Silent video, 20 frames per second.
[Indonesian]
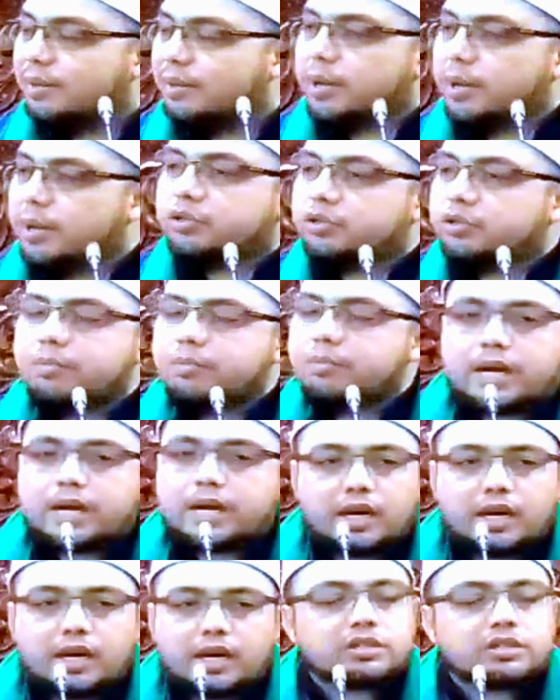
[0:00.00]

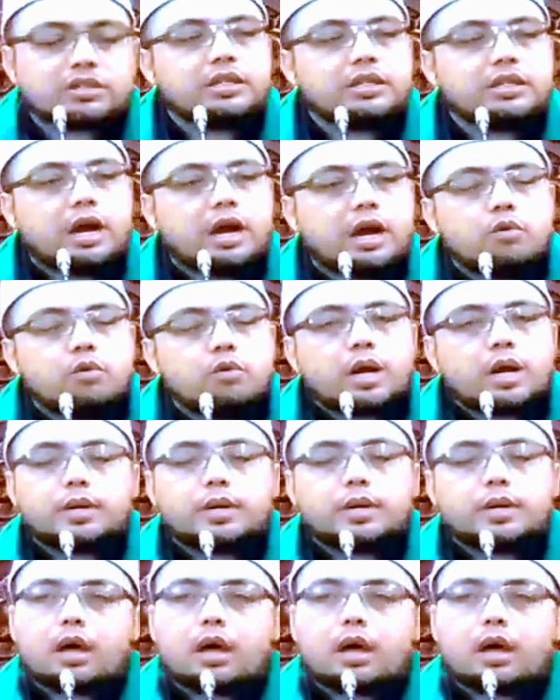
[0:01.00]
berjumpa dengan Sayyidina Umar
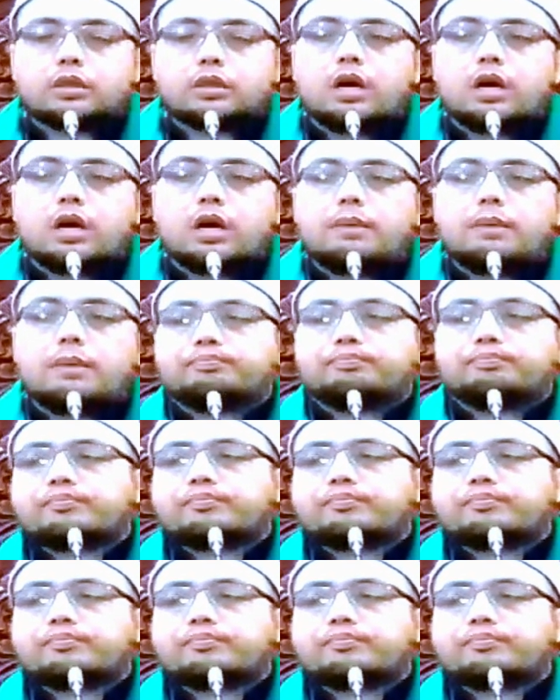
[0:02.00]
bin Khattab.